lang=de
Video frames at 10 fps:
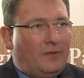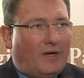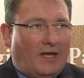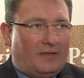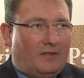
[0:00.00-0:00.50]
die
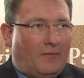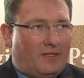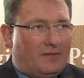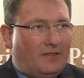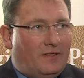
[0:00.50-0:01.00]
breite
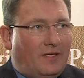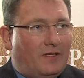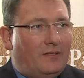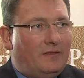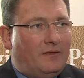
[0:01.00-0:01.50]
Masse
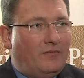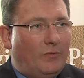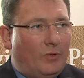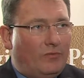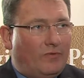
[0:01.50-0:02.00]
hinein, in die
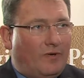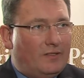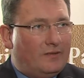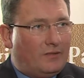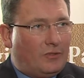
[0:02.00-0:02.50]

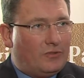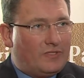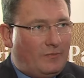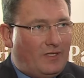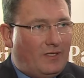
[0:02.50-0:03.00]
vermögensverwaltenden
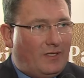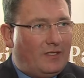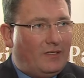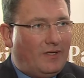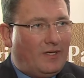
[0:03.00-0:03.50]
Konzepte
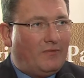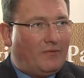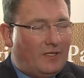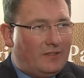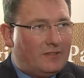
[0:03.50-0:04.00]
hinein, die wirklich
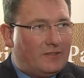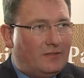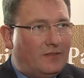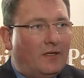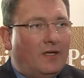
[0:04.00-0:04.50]
verwaltet
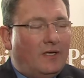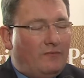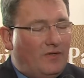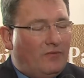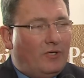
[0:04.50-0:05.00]
sind.
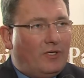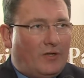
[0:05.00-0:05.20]
Wir wollen